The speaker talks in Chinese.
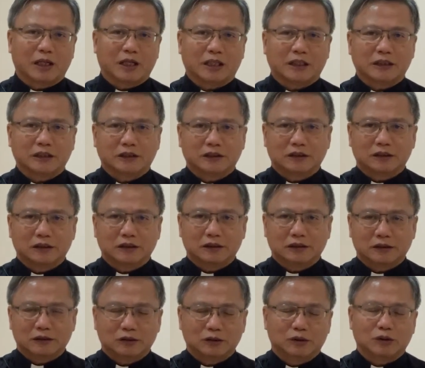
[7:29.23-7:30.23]
爱
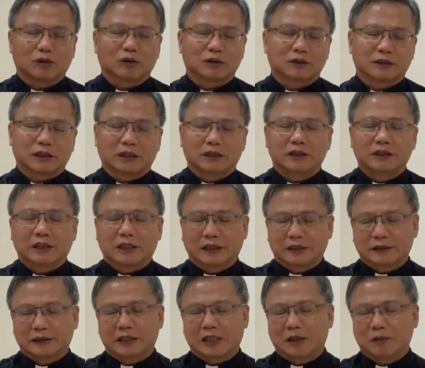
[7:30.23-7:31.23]
相信伊个
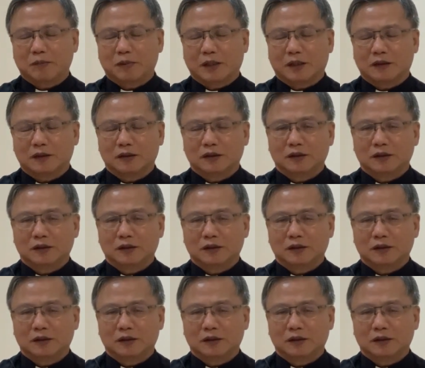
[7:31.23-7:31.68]
生命。